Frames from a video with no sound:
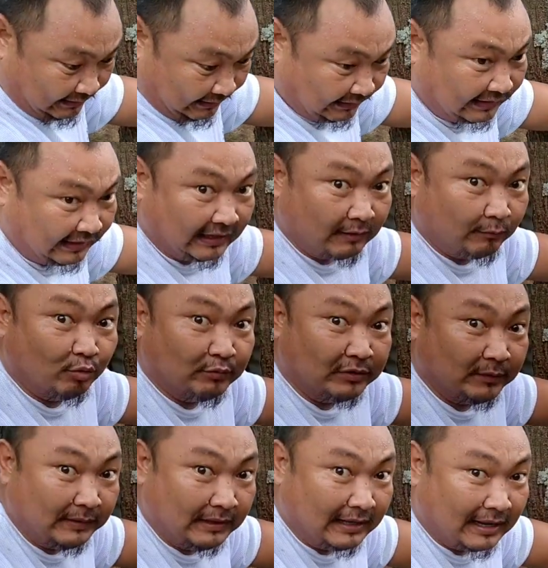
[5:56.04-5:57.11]
hindi ka na
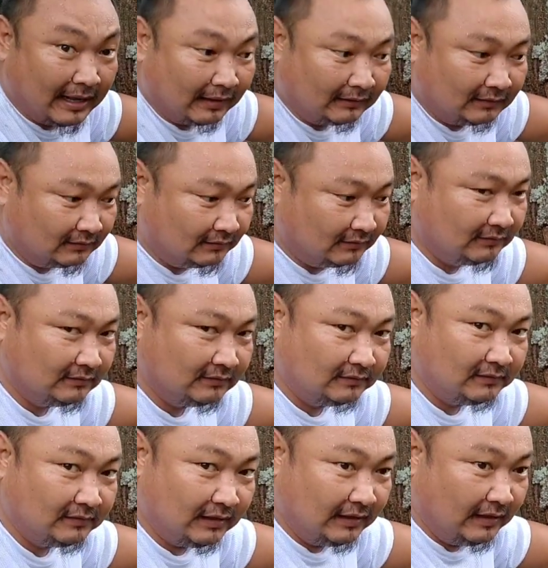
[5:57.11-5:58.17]
bumibili ng
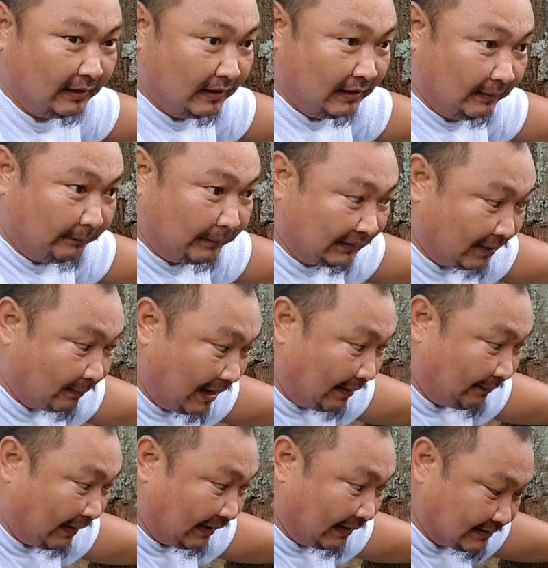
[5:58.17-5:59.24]

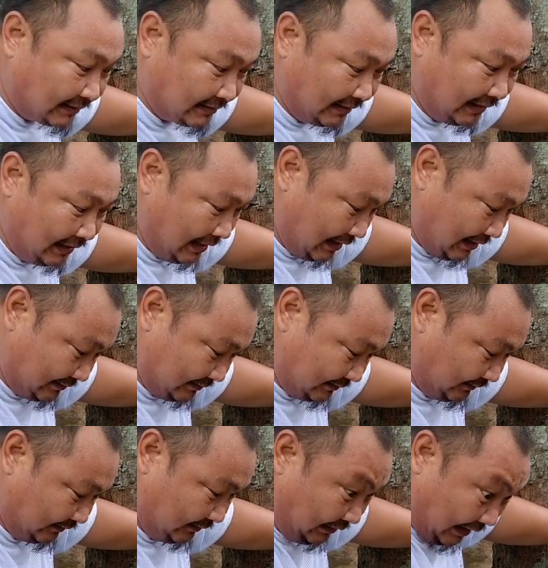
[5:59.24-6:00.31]
pataba para sa sili.
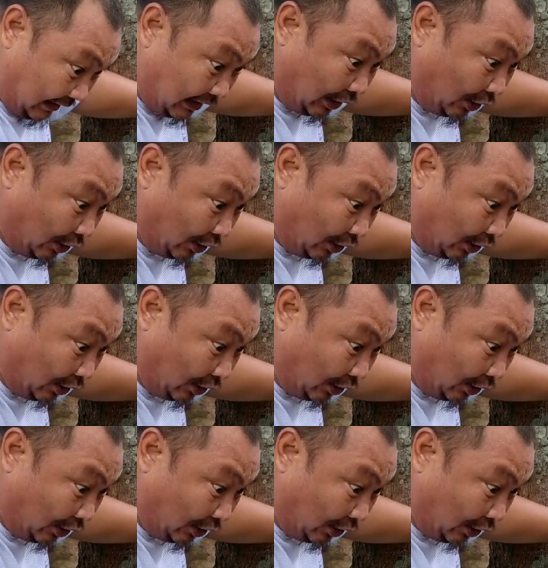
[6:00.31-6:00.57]
Yan na